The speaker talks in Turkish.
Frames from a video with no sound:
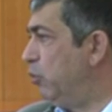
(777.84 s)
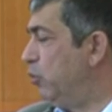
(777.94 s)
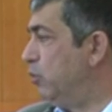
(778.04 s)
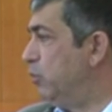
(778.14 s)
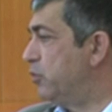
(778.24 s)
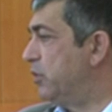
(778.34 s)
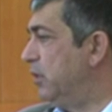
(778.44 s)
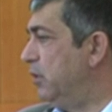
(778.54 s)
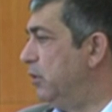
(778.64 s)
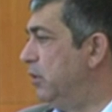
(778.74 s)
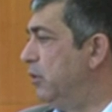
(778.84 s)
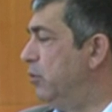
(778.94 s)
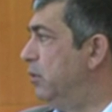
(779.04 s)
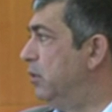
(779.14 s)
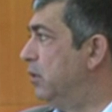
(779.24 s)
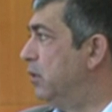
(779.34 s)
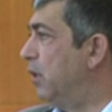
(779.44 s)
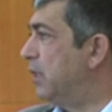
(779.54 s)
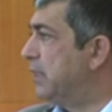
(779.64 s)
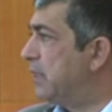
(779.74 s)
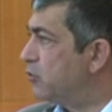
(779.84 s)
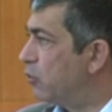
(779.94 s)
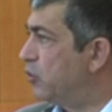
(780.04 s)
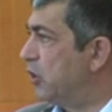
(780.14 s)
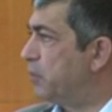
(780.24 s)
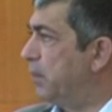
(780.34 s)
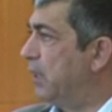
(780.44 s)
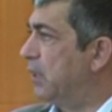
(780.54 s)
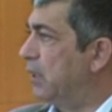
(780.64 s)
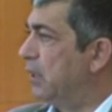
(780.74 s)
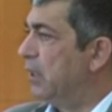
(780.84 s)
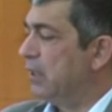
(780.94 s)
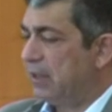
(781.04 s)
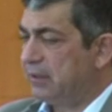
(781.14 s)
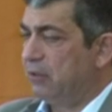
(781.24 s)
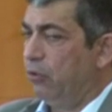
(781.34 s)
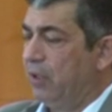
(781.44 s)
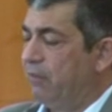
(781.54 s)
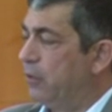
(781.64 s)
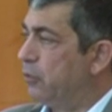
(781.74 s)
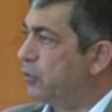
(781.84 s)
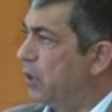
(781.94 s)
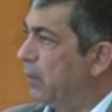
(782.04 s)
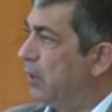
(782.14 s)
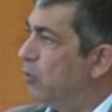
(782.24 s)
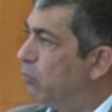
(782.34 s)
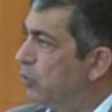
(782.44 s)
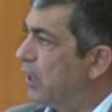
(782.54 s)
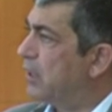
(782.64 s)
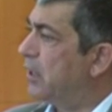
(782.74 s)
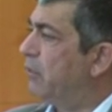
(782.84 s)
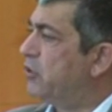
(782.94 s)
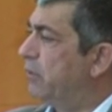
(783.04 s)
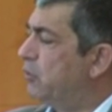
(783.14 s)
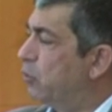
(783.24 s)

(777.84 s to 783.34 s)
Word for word: bulunduğumuz yıl e, e, akreditasyon çalışmalarına zaten önem veriyorduk ama bunların yavaş yavaş